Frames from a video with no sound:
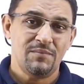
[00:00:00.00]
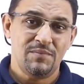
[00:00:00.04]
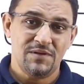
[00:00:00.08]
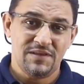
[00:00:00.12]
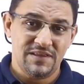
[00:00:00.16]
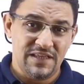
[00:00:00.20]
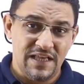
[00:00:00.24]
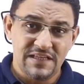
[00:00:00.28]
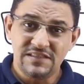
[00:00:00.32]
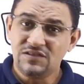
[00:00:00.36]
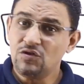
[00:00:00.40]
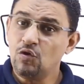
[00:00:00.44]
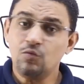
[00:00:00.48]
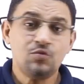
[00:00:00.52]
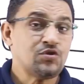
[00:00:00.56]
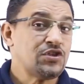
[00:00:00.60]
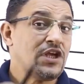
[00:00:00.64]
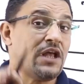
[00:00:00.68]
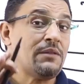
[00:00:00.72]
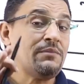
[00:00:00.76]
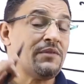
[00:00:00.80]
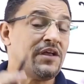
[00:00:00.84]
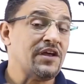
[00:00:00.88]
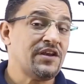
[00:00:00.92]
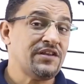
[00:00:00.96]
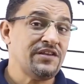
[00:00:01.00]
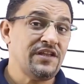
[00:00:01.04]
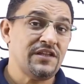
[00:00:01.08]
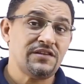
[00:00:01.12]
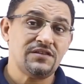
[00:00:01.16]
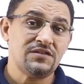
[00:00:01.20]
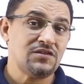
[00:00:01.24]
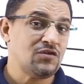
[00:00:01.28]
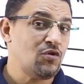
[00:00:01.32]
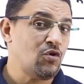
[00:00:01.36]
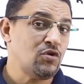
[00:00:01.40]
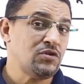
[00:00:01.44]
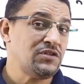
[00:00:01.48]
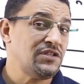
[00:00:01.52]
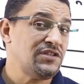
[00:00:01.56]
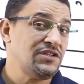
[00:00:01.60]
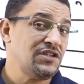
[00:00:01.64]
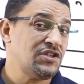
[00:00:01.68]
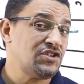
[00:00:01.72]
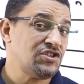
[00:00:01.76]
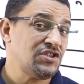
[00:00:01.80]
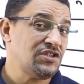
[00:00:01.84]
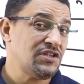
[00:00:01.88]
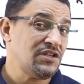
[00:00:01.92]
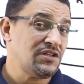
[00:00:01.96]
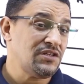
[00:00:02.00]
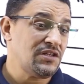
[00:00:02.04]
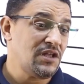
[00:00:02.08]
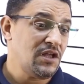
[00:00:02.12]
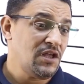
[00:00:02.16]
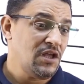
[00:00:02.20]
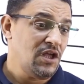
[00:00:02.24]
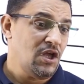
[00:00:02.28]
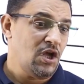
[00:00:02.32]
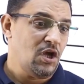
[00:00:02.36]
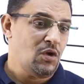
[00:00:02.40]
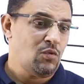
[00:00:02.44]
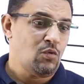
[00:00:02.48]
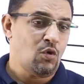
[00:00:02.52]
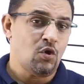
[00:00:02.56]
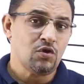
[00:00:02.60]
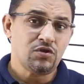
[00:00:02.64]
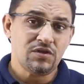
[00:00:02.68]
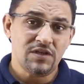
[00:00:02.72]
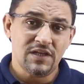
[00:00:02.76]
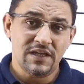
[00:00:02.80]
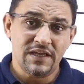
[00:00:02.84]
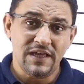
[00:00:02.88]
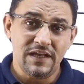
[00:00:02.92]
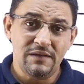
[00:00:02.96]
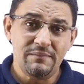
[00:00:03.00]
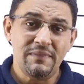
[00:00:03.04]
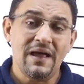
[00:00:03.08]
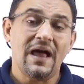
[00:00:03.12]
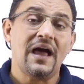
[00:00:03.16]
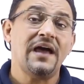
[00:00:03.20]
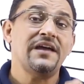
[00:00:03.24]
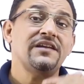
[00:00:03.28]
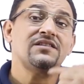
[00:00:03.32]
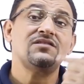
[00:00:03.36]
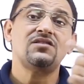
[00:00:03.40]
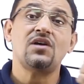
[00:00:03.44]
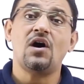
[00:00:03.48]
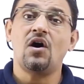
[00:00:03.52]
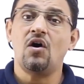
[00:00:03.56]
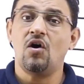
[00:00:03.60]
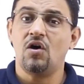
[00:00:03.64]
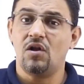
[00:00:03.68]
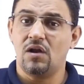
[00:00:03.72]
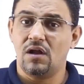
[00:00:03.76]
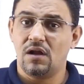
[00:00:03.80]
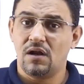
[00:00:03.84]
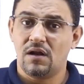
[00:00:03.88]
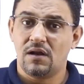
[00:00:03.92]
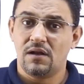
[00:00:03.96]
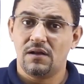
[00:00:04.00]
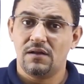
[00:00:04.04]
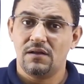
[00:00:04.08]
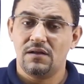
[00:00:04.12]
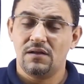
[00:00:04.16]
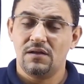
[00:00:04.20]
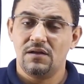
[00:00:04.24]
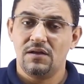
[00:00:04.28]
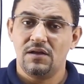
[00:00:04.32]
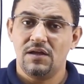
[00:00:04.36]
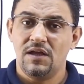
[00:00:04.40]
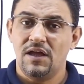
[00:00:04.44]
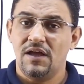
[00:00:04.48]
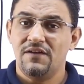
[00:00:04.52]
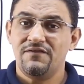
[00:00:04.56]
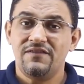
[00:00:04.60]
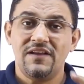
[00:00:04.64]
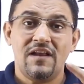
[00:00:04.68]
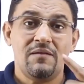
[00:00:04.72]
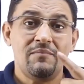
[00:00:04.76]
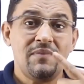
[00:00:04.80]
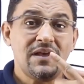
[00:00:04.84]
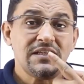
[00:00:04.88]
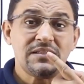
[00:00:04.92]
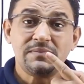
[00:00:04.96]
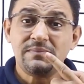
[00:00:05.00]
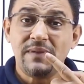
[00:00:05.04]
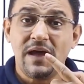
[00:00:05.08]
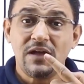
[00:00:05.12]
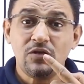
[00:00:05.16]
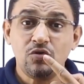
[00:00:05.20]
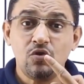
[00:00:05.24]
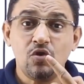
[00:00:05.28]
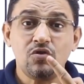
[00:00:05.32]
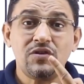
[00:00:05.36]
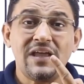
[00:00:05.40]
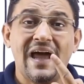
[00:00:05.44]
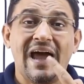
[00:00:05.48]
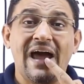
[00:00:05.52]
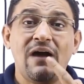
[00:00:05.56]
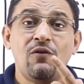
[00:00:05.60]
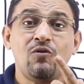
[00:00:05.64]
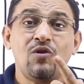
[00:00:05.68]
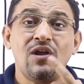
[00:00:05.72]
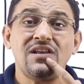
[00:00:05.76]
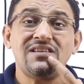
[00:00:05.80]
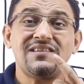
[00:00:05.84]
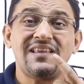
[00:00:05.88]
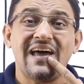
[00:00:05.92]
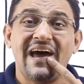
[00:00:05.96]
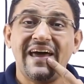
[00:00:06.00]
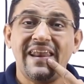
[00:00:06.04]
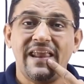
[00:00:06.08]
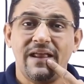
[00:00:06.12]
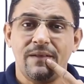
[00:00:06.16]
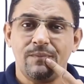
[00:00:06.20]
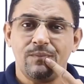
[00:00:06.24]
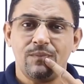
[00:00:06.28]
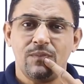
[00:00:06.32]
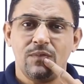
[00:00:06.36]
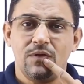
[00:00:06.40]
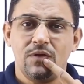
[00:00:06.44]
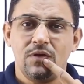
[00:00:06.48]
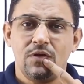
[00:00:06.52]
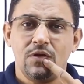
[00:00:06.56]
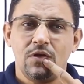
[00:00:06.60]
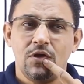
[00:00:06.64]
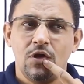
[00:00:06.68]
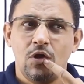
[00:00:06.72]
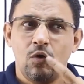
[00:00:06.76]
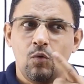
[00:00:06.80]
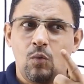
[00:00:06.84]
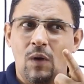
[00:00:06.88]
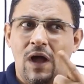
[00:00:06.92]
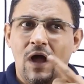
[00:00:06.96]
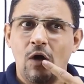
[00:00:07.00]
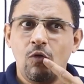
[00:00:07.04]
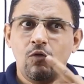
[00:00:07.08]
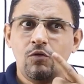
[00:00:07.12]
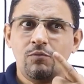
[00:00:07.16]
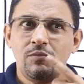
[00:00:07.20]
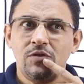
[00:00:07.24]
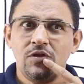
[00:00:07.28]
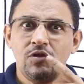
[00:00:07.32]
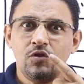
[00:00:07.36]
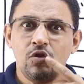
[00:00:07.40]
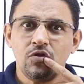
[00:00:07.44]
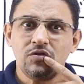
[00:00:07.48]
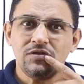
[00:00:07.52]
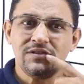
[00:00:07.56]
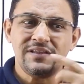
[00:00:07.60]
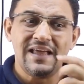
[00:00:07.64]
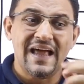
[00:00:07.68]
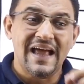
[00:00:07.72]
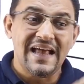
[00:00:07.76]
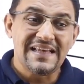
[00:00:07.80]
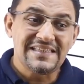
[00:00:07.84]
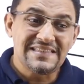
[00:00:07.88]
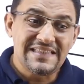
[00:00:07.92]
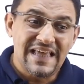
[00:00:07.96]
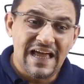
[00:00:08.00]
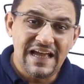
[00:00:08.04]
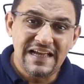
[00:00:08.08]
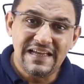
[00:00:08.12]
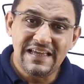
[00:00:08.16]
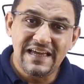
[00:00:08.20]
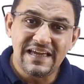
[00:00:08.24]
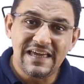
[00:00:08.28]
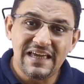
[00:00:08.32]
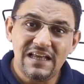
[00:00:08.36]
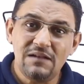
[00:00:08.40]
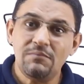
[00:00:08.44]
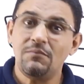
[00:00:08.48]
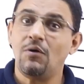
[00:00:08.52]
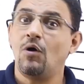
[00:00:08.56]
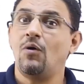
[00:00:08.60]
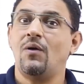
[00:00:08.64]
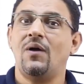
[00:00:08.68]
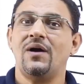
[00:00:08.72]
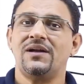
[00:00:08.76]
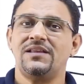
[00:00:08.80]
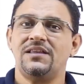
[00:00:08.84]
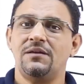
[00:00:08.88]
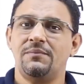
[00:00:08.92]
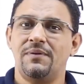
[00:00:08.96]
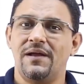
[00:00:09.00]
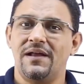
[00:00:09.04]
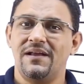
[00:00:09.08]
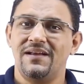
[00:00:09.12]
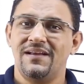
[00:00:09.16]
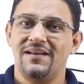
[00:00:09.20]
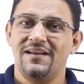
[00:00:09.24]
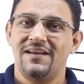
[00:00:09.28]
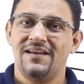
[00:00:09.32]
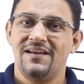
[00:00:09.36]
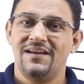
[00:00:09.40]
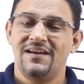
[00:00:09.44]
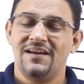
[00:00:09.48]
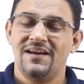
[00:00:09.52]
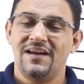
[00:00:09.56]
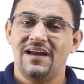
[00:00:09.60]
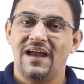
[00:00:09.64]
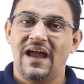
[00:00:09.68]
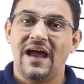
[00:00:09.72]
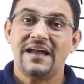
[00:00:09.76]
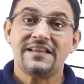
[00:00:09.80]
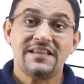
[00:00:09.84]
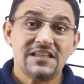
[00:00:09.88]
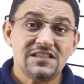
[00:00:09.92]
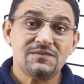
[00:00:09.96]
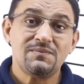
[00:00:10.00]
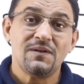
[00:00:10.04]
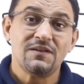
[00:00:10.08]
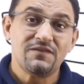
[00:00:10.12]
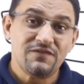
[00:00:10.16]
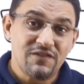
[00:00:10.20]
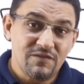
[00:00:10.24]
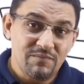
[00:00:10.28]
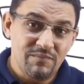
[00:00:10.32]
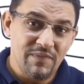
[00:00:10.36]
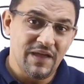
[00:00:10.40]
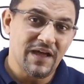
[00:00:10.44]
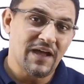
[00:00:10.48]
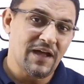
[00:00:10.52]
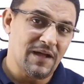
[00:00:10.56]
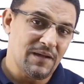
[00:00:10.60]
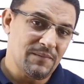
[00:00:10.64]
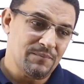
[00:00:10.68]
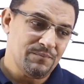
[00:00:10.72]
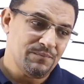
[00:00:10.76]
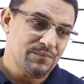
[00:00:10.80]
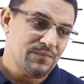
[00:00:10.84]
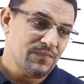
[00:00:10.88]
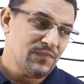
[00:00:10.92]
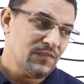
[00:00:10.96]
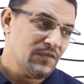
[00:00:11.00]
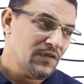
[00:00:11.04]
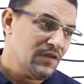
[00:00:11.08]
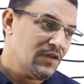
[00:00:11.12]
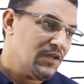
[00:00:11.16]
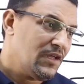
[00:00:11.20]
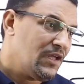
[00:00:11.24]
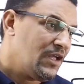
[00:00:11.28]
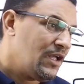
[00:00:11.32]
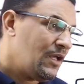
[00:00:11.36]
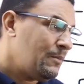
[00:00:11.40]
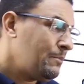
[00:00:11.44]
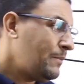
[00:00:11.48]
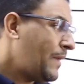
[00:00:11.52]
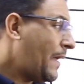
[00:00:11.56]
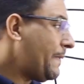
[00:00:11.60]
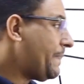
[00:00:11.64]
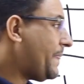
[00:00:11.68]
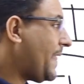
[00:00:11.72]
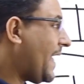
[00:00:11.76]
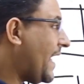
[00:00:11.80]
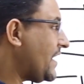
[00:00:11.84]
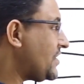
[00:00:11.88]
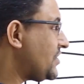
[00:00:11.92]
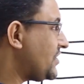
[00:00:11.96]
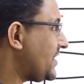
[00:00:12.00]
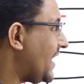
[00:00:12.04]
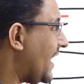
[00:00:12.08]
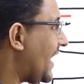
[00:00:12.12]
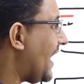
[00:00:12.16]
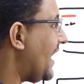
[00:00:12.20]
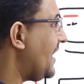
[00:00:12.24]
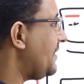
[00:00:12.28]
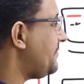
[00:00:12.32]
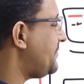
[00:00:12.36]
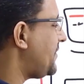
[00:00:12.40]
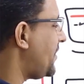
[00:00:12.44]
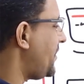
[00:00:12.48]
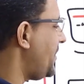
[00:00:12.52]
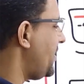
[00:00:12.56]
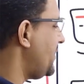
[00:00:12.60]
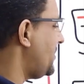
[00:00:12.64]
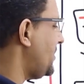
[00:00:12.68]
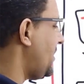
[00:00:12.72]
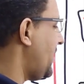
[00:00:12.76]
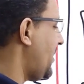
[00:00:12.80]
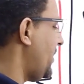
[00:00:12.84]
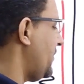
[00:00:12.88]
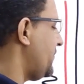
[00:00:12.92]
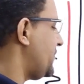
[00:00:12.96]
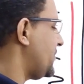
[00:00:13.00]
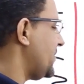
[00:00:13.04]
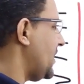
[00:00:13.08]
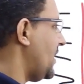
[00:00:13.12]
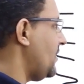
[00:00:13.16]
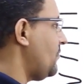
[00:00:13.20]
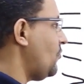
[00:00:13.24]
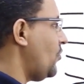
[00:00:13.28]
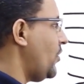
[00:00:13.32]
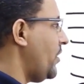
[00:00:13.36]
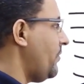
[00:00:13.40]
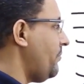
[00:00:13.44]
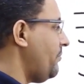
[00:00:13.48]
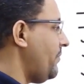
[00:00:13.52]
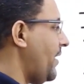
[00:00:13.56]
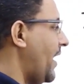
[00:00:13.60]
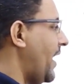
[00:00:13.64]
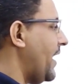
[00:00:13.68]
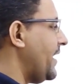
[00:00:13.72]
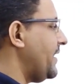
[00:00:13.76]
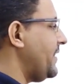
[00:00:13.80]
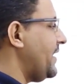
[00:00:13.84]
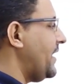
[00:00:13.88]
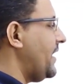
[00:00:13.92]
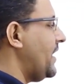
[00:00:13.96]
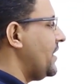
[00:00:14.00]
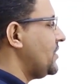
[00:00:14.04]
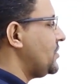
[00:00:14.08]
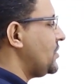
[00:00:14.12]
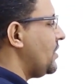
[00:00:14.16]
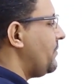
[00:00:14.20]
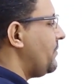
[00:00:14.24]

بتنزل وبيشتغل من غير نت جولدن ديكشنري ده وحط الكلمه هينطقها لك فلما اسمع النطق احاول انطق انا واحاول من النطق ده استهجى كلمه واكتبها هتثبت في دماغك ببدا اشتغل طريقه الحفظ المهمه ان انا يا